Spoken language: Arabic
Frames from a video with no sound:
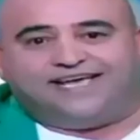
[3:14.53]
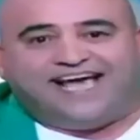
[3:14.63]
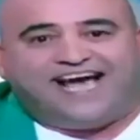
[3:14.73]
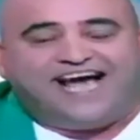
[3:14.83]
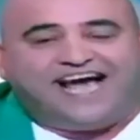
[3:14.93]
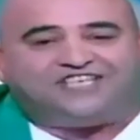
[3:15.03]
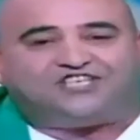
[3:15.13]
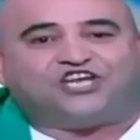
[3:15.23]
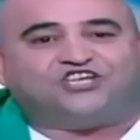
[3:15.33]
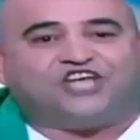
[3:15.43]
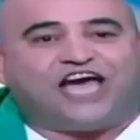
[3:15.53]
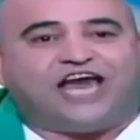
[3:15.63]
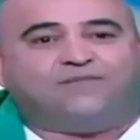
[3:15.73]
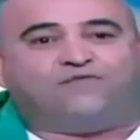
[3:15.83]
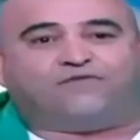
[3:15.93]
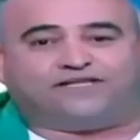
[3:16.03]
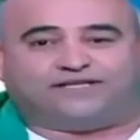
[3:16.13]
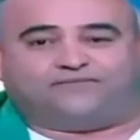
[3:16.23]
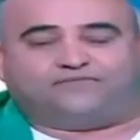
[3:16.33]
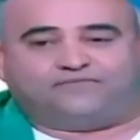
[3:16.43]
ايه الشجاعه
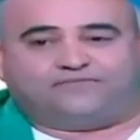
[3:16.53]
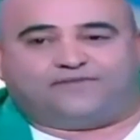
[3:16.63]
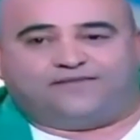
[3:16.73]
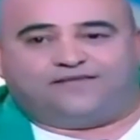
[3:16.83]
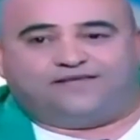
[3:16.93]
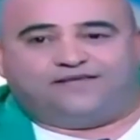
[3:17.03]
المفرطه ايه